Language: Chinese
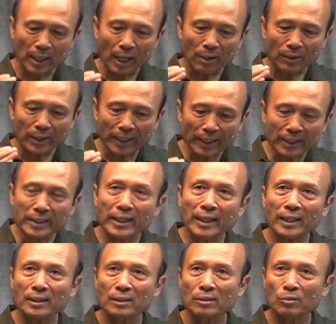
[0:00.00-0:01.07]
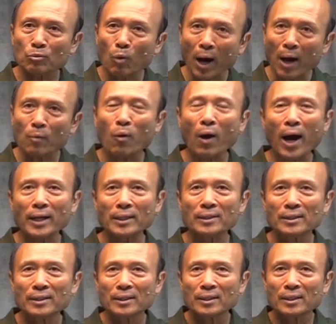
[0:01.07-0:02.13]
然后聆听关怀，
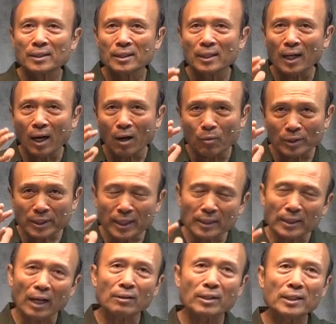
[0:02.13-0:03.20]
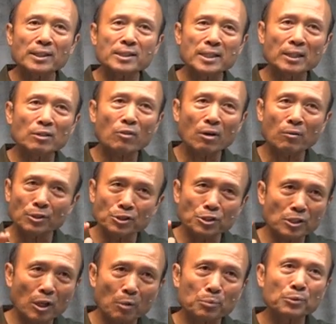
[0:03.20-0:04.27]
啊，我听到你的情况，我
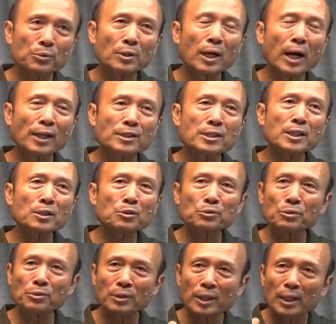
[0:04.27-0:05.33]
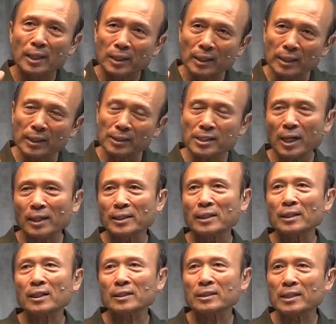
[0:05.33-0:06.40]
知道不很辛苦，你的家
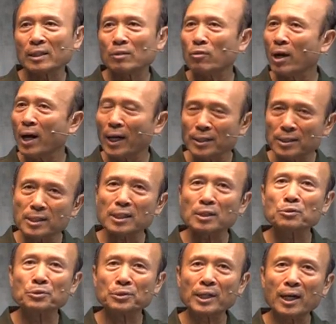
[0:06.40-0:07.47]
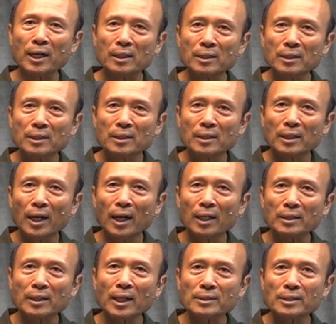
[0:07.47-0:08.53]
庭的情况很辛苦的，
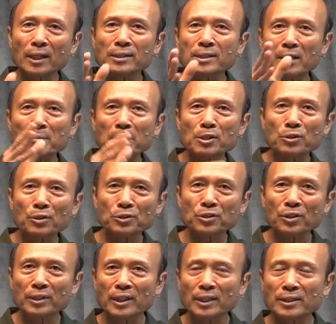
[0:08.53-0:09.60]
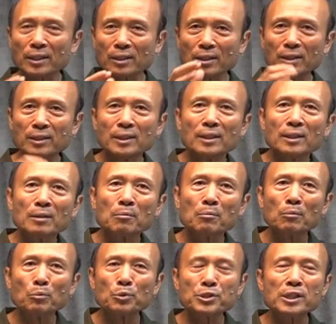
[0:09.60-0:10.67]
啊，刚才姐妹所说的这个
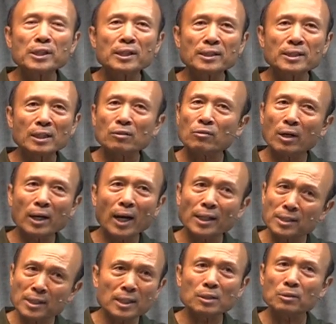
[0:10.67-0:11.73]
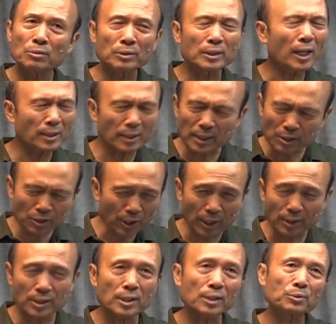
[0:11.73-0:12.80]
母亲的情况很辛苦，她的确
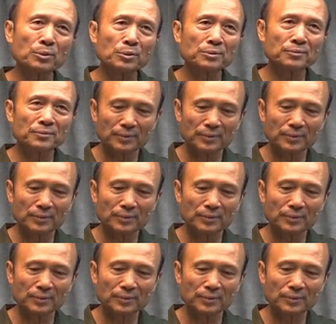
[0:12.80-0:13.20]
很辛苦，